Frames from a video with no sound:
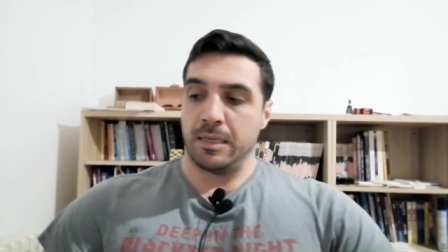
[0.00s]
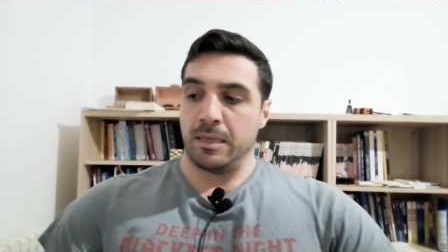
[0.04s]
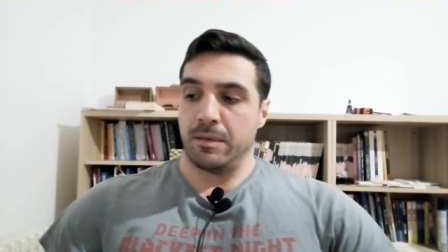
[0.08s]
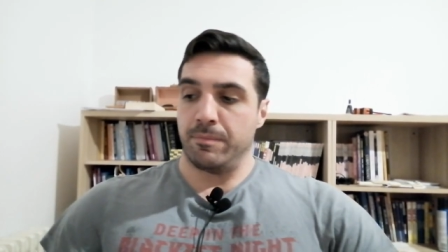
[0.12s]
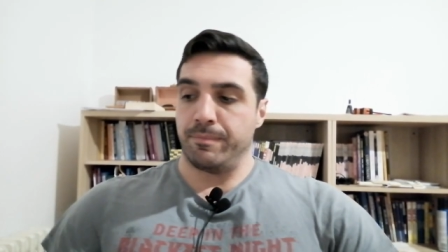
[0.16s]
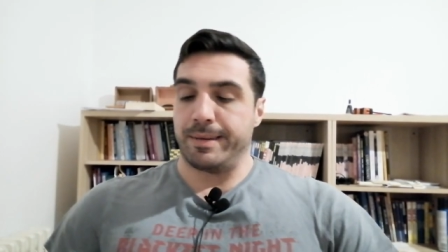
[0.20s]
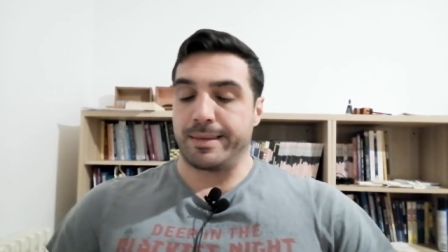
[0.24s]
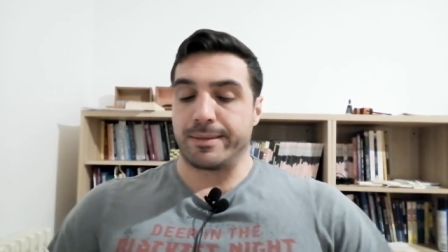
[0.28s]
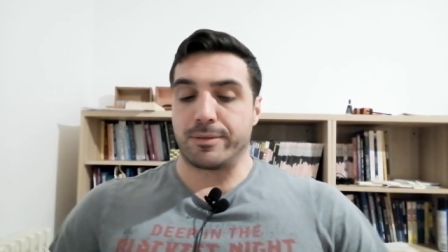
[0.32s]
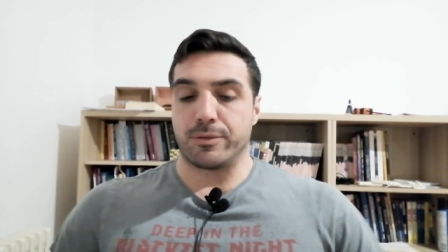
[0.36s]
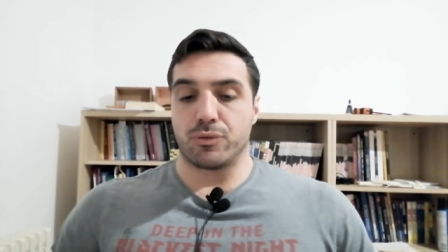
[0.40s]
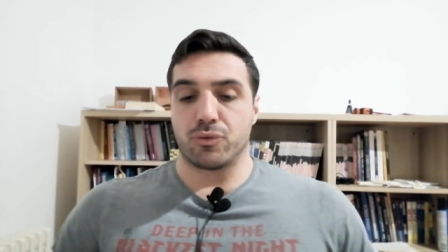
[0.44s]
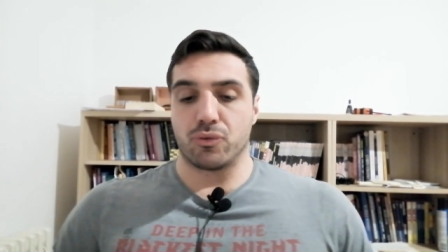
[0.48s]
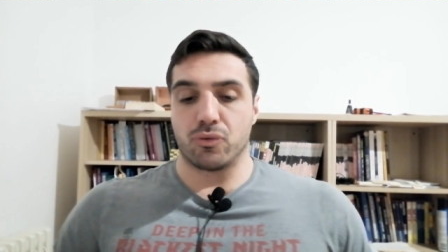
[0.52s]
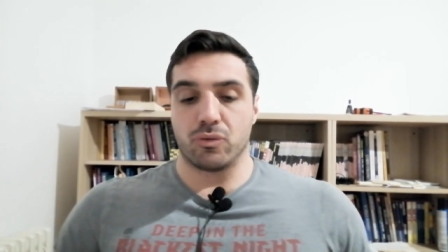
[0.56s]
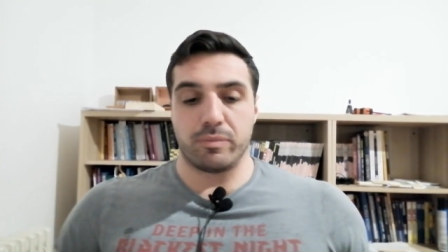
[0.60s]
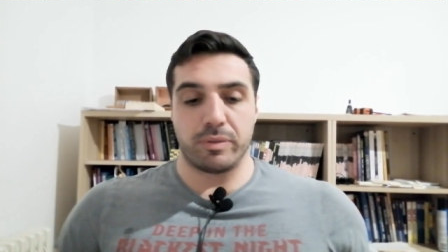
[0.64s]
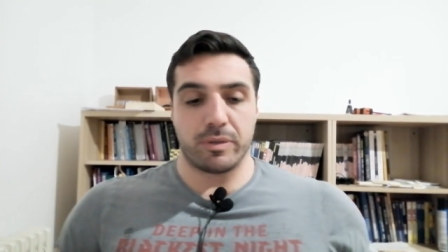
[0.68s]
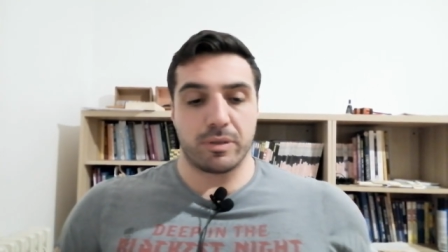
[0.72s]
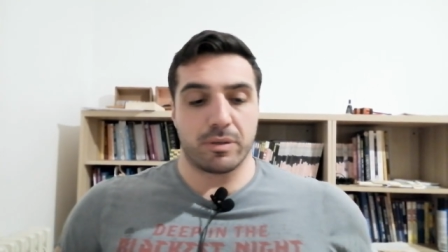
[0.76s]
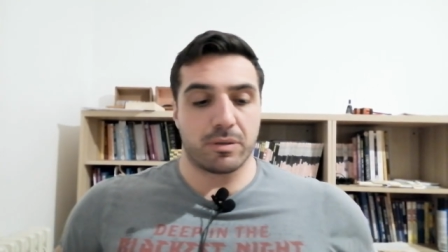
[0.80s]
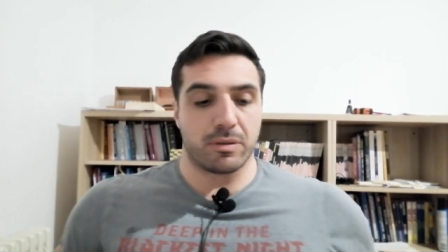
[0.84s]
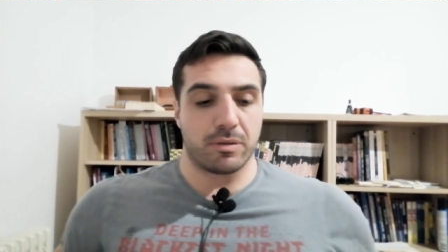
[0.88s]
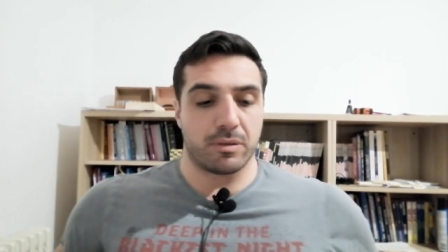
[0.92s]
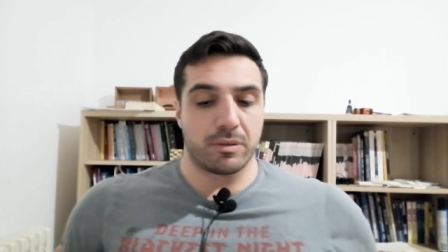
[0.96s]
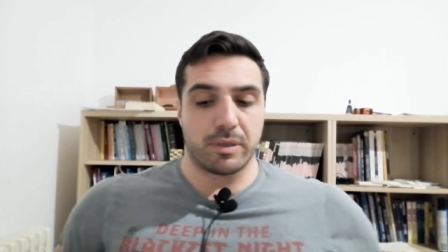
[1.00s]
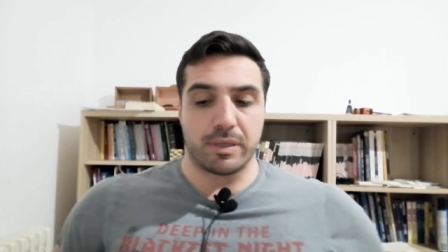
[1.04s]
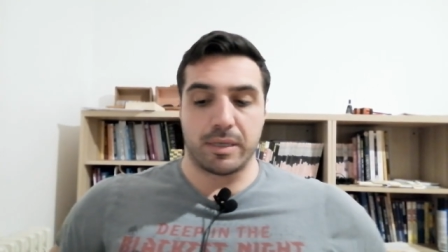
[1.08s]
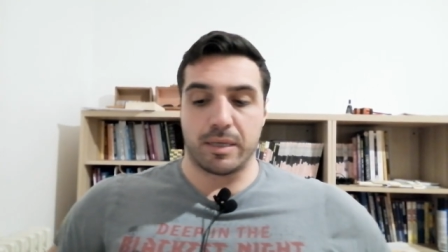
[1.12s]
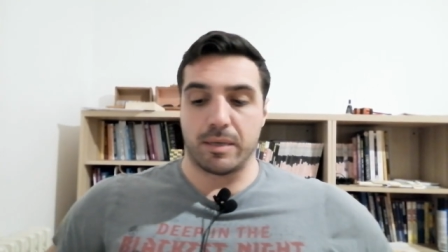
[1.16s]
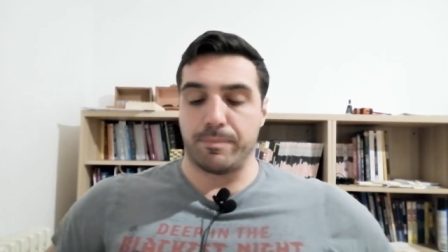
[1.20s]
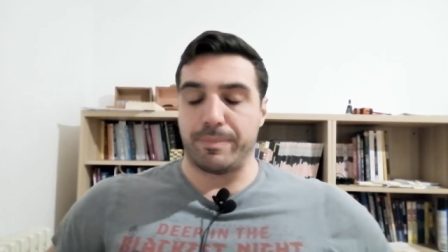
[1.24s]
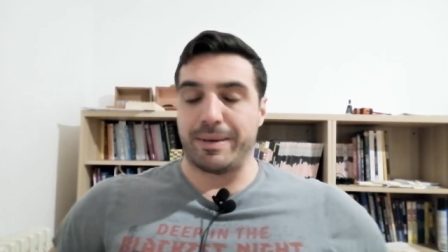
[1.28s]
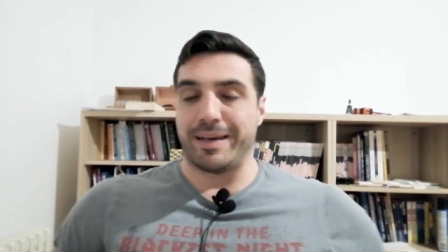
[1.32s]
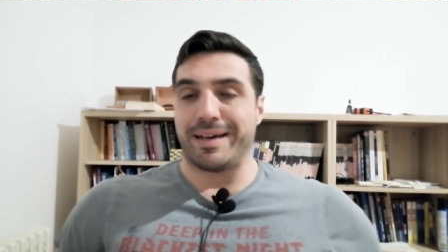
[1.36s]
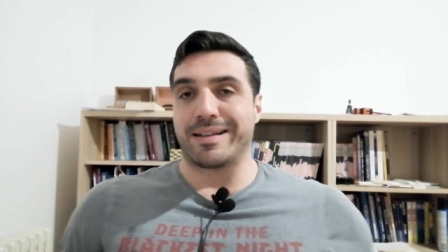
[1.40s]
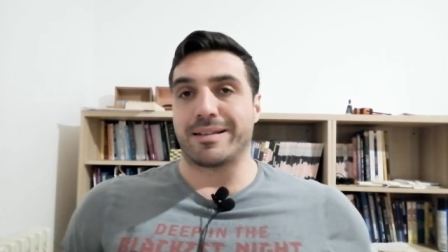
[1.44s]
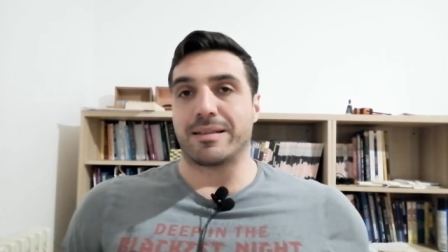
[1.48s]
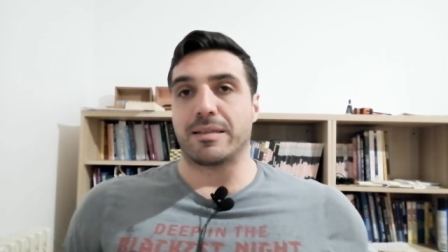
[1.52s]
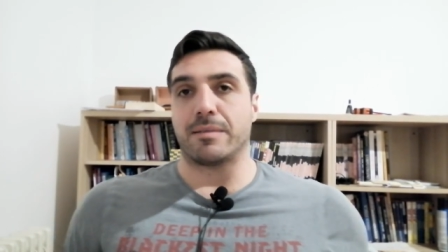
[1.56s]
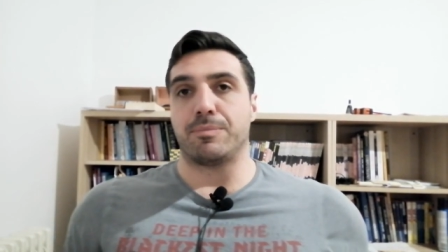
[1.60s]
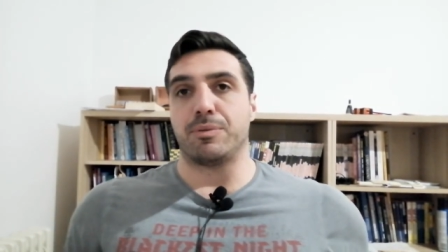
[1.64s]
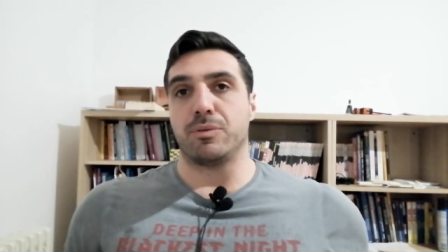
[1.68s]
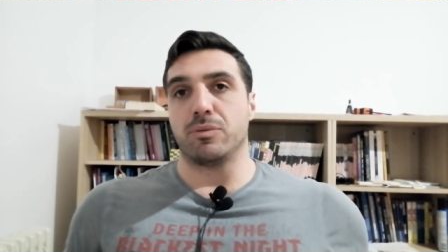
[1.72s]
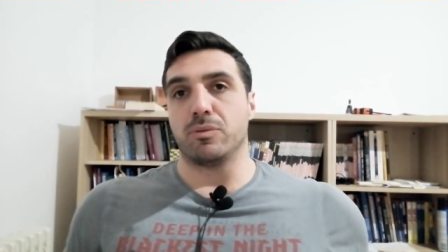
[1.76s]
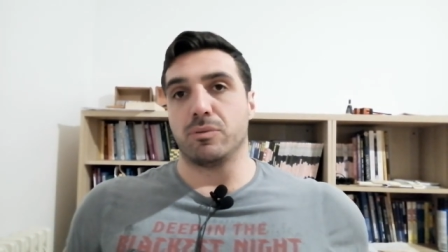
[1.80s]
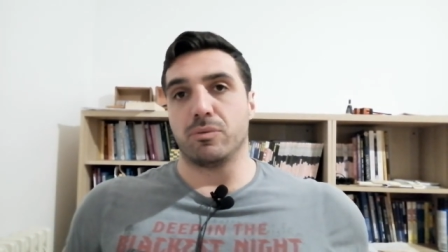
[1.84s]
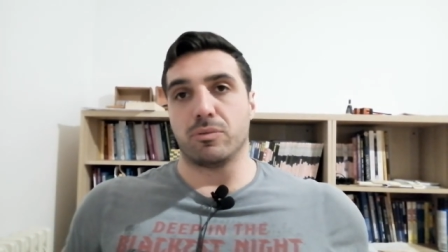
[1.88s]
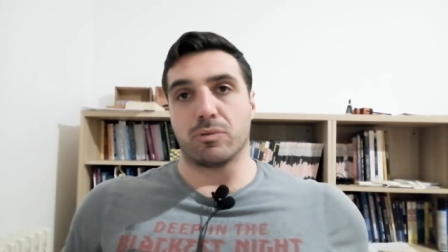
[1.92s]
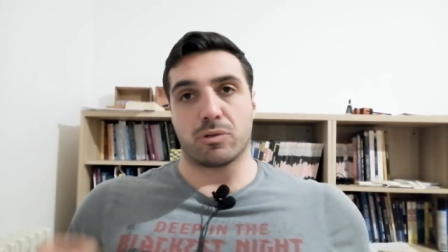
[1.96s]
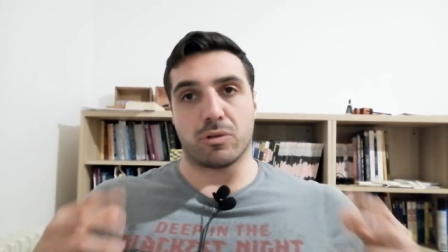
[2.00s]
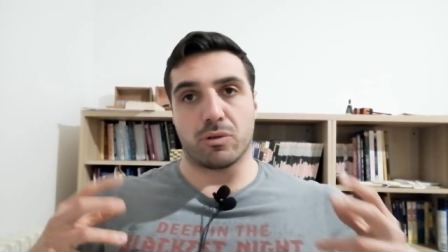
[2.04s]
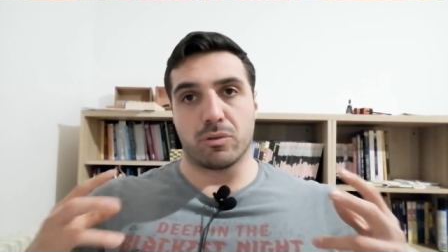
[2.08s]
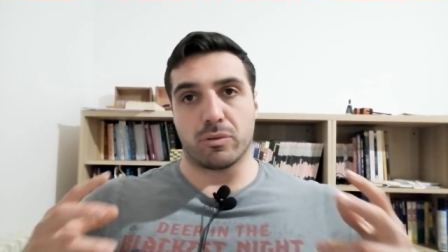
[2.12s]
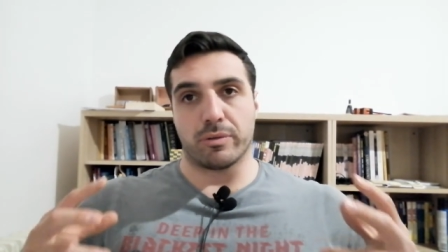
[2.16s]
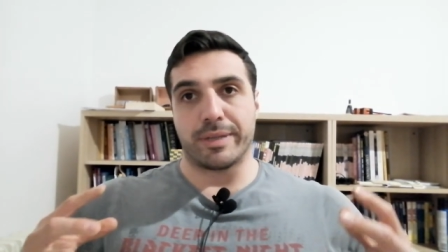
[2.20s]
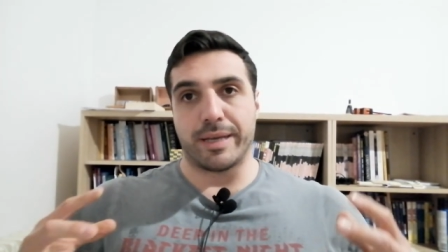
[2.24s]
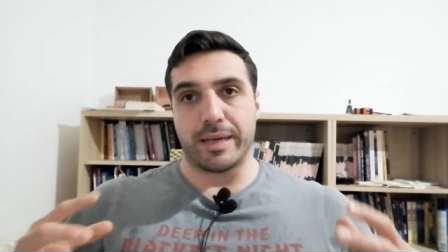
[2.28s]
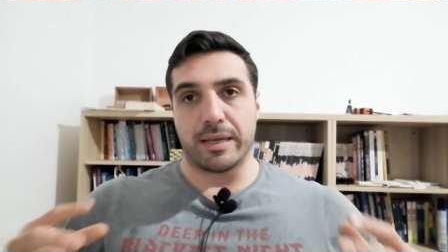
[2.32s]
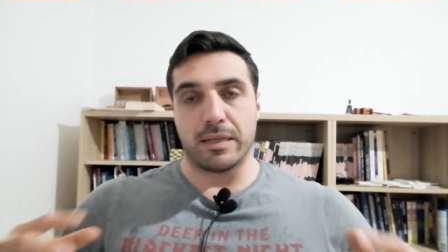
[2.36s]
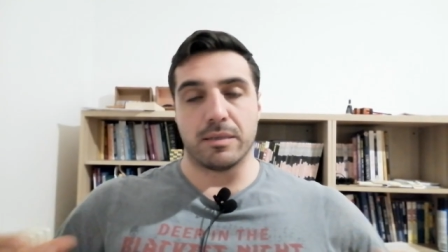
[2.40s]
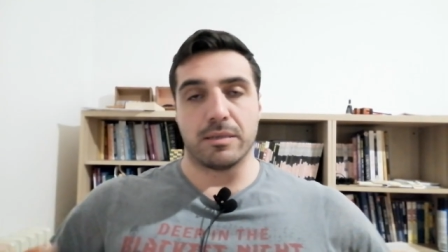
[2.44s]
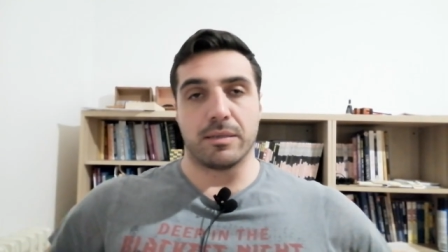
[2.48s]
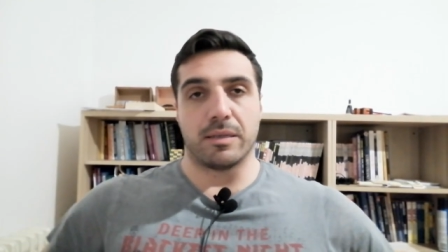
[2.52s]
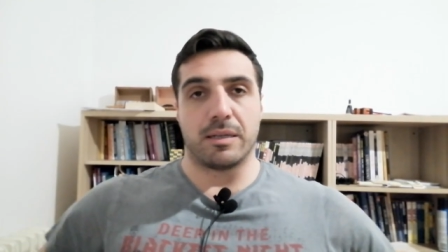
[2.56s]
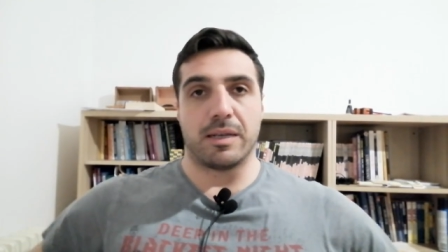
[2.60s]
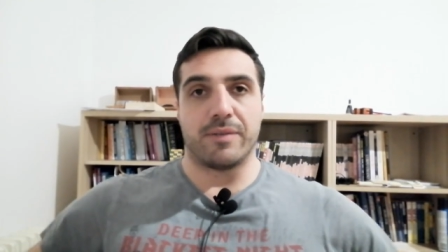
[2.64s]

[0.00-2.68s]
parto subito con la parte più scottante,